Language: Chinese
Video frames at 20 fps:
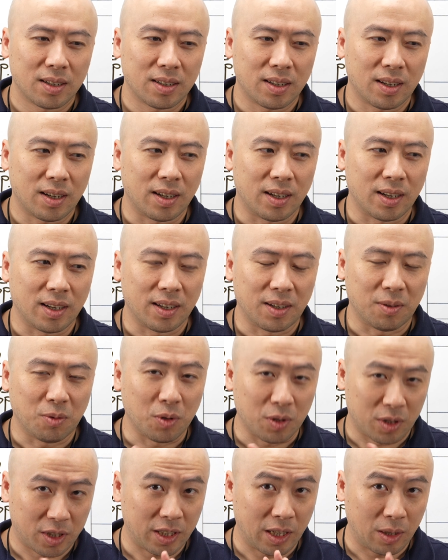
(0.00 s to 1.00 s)
哎，
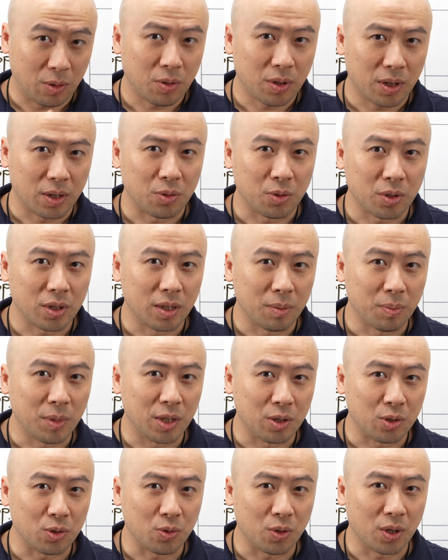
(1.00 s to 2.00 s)
我见过很多的
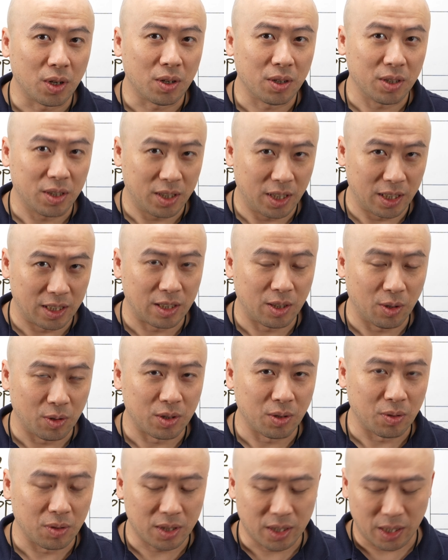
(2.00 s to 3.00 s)
命主哈，其实都有
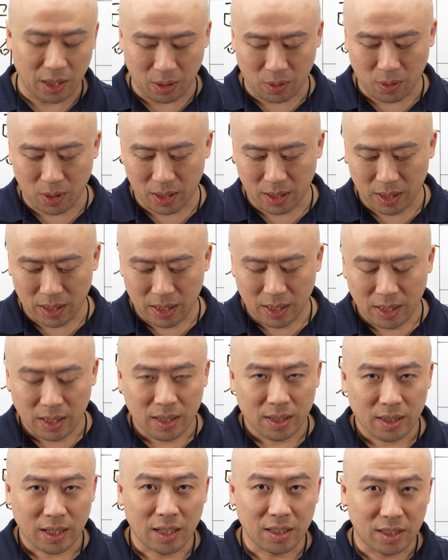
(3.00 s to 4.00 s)
这种情况，
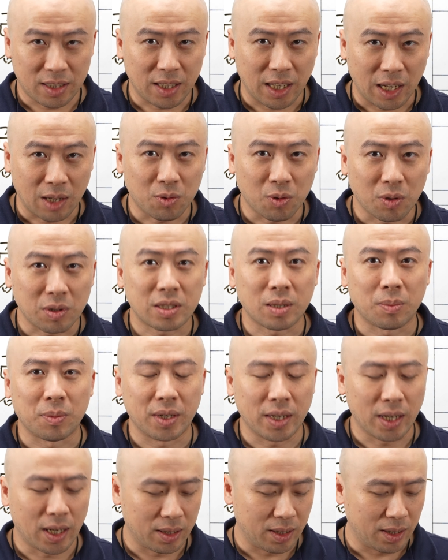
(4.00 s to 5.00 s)
但结果怎么
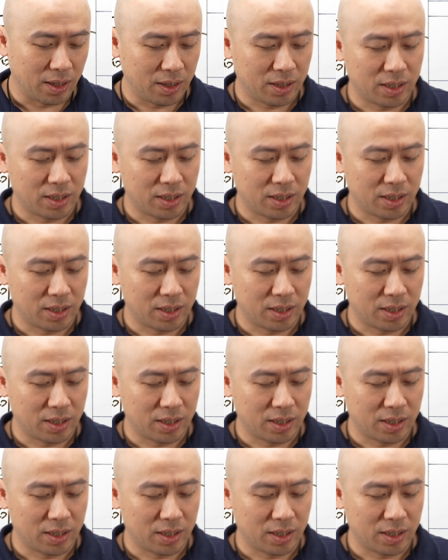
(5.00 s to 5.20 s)
样呢？